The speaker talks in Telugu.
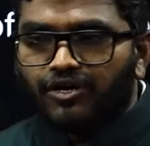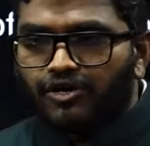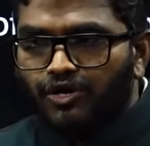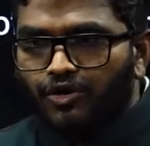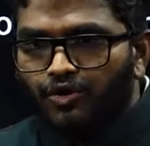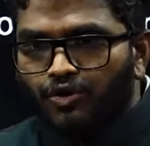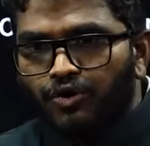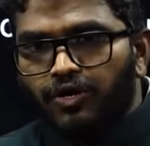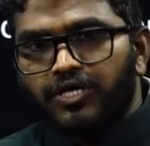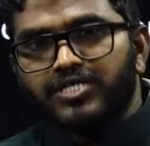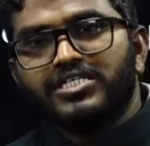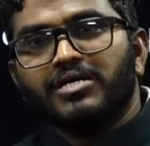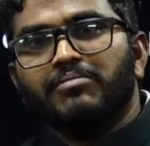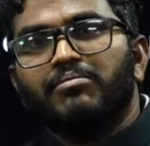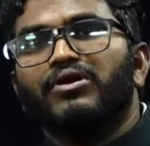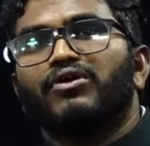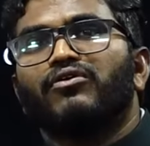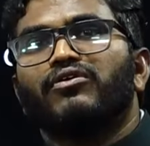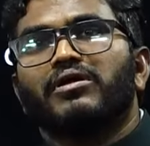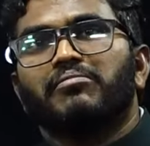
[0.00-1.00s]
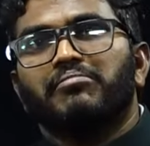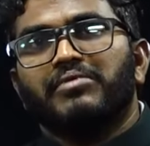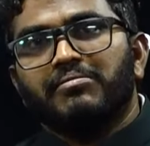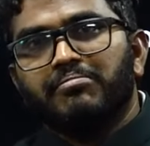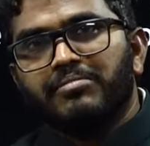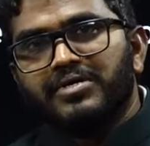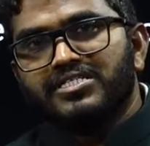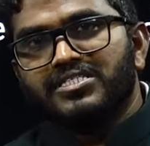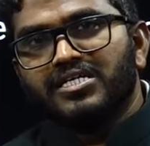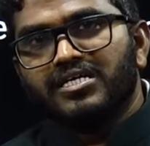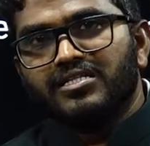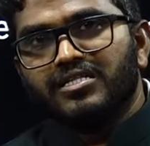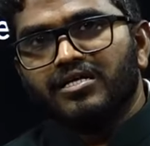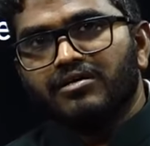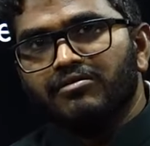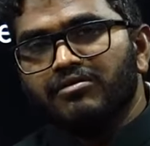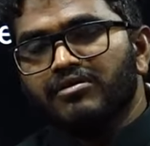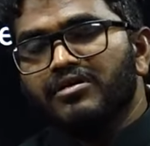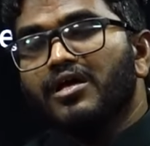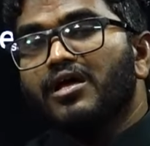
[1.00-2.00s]
యొక్క లోక్సభలో ఉన్న మెంబర్స్
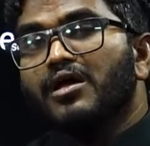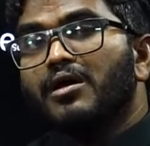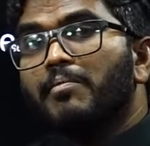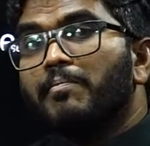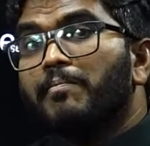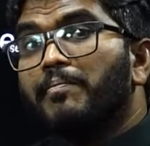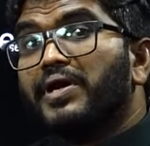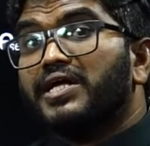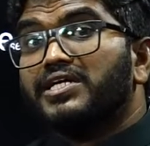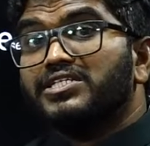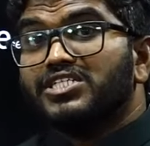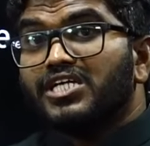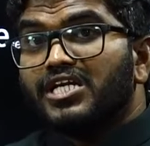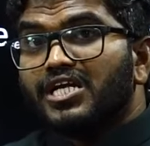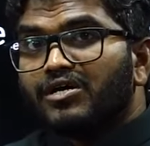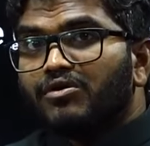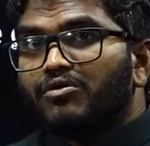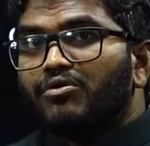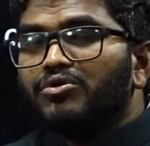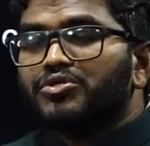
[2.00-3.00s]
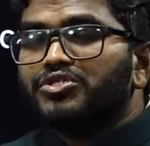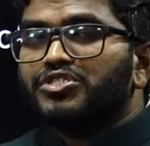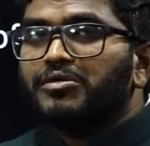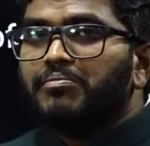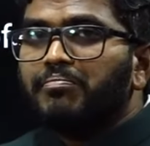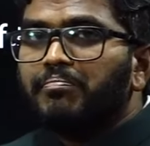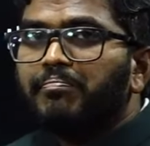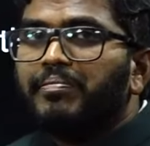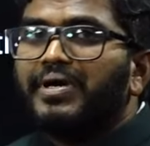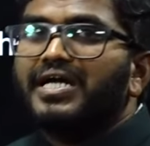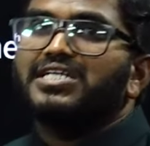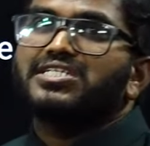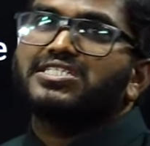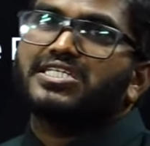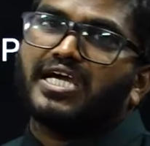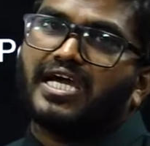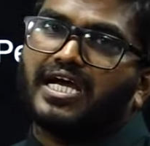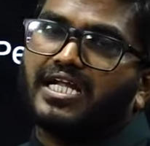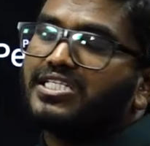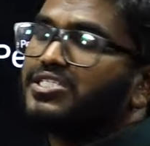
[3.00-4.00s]
అందరూ ప్రజల కోసం
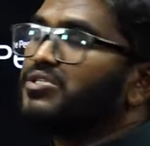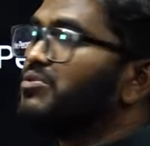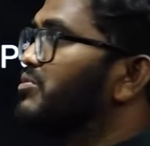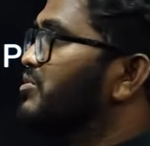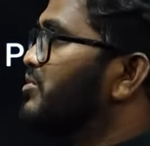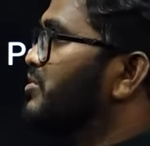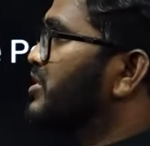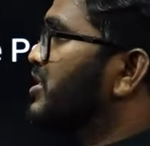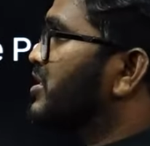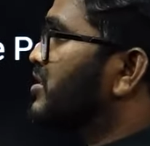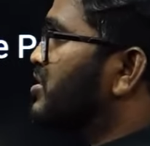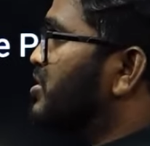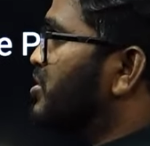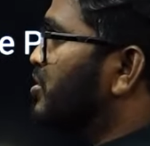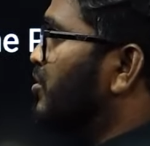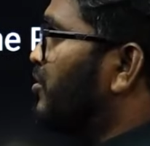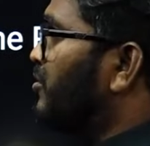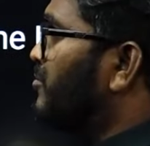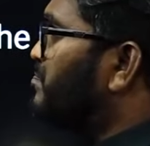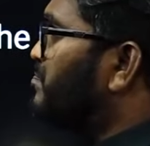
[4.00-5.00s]
పనిచేయాల్సి ఉంటుంది సో